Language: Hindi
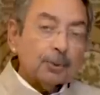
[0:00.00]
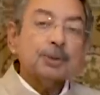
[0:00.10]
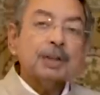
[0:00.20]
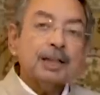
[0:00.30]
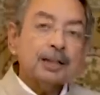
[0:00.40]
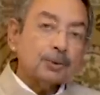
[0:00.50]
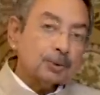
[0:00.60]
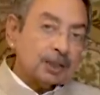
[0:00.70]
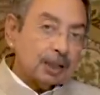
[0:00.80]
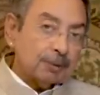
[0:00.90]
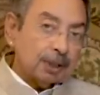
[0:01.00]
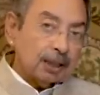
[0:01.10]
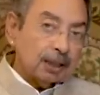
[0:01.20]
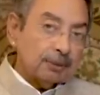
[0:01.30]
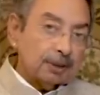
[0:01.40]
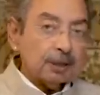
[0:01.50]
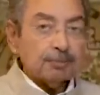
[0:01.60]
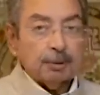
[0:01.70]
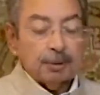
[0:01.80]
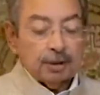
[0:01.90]
उनके लिए रोज़गार बनाना आपकी
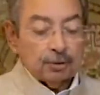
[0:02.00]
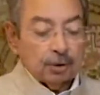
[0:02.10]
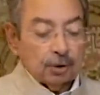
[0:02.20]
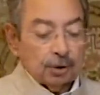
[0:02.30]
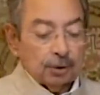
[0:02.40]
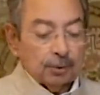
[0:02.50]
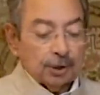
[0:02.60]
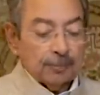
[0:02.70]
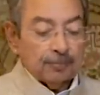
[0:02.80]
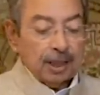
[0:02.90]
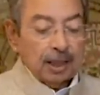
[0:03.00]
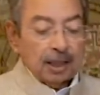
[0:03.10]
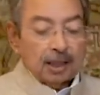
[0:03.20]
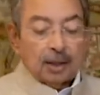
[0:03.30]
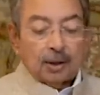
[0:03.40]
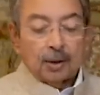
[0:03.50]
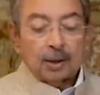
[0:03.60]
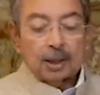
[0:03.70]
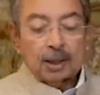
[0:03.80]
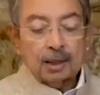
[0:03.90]
सबसे बड़ी चुनौती होगी
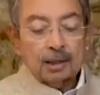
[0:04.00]
और